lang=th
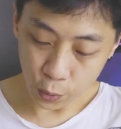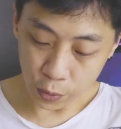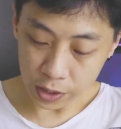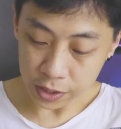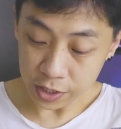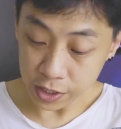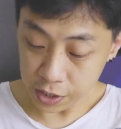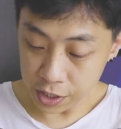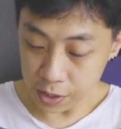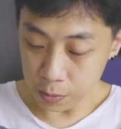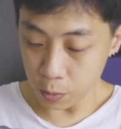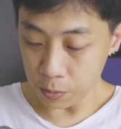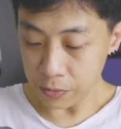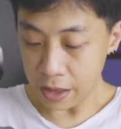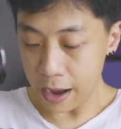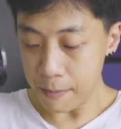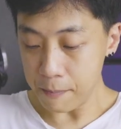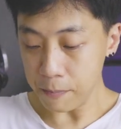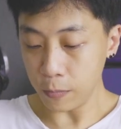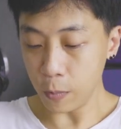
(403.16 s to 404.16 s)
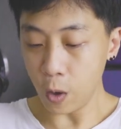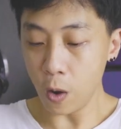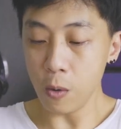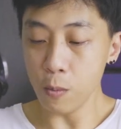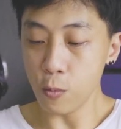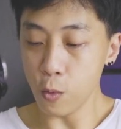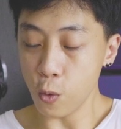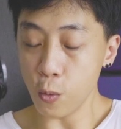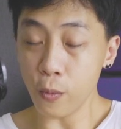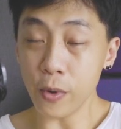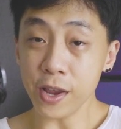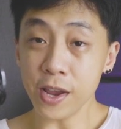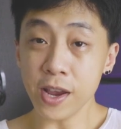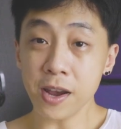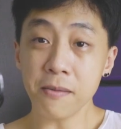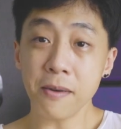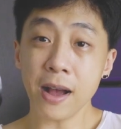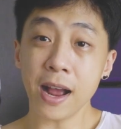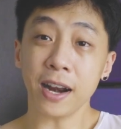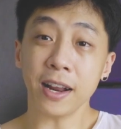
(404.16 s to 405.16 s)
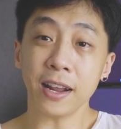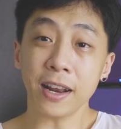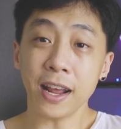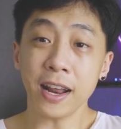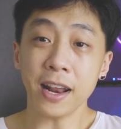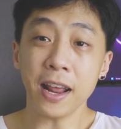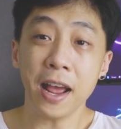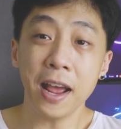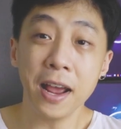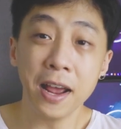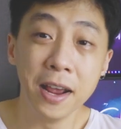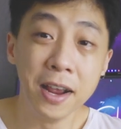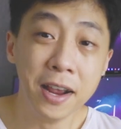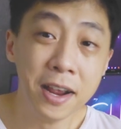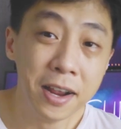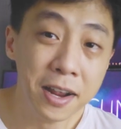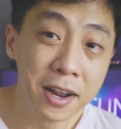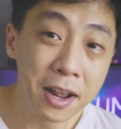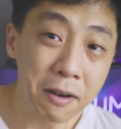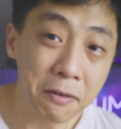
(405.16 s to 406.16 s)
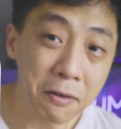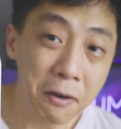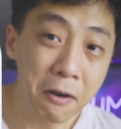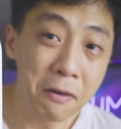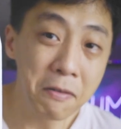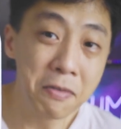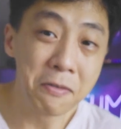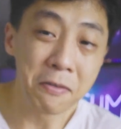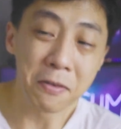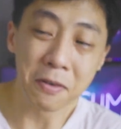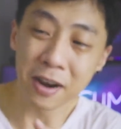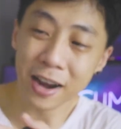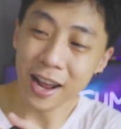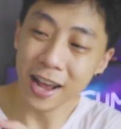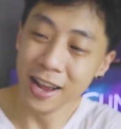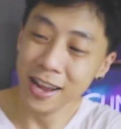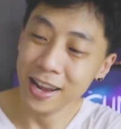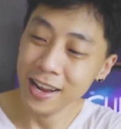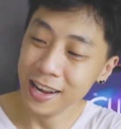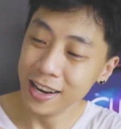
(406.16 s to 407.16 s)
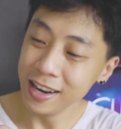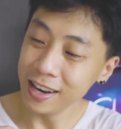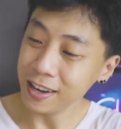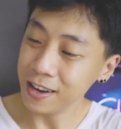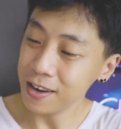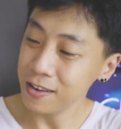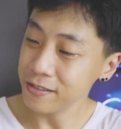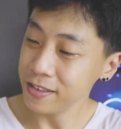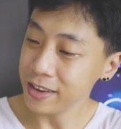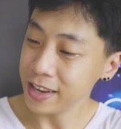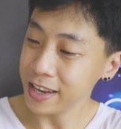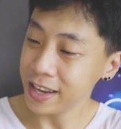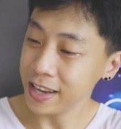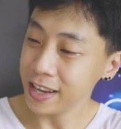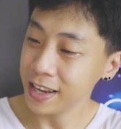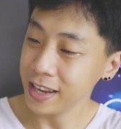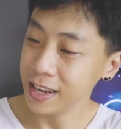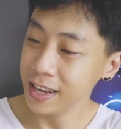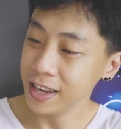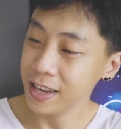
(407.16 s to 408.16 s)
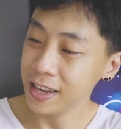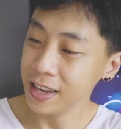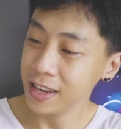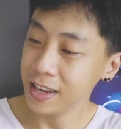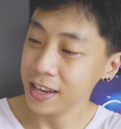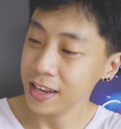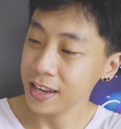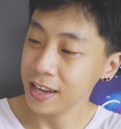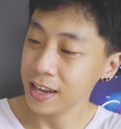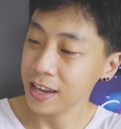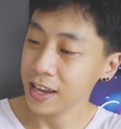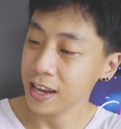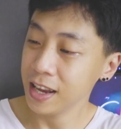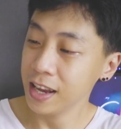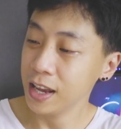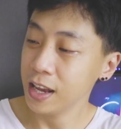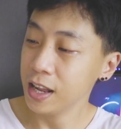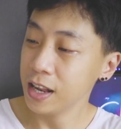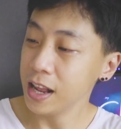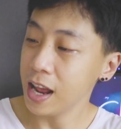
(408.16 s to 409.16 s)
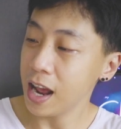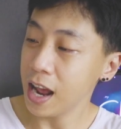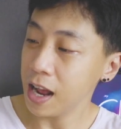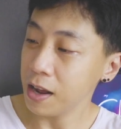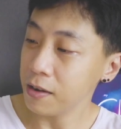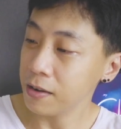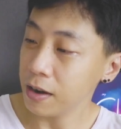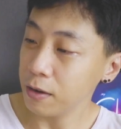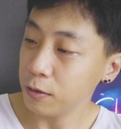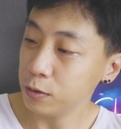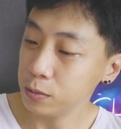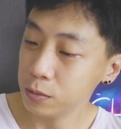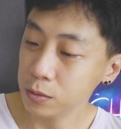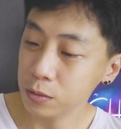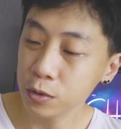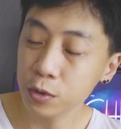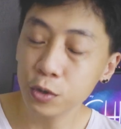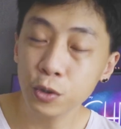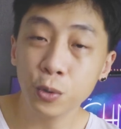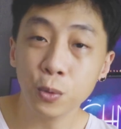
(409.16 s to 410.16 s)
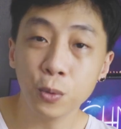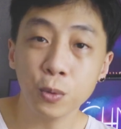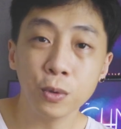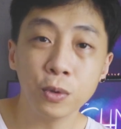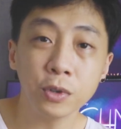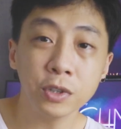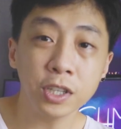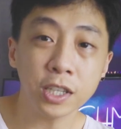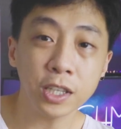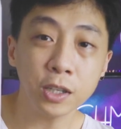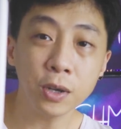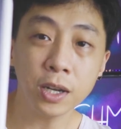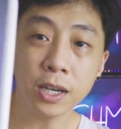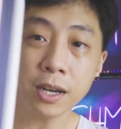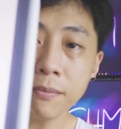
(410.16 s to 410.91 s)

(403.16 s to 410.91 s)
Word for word: ดูนะจริง ๆ ผมทำข้อมูลมาเยอะมากเลยนะเนี่ยทำข้อมูลนะแล้วก็มีเนี่ยแบบดูถึงเรื่อง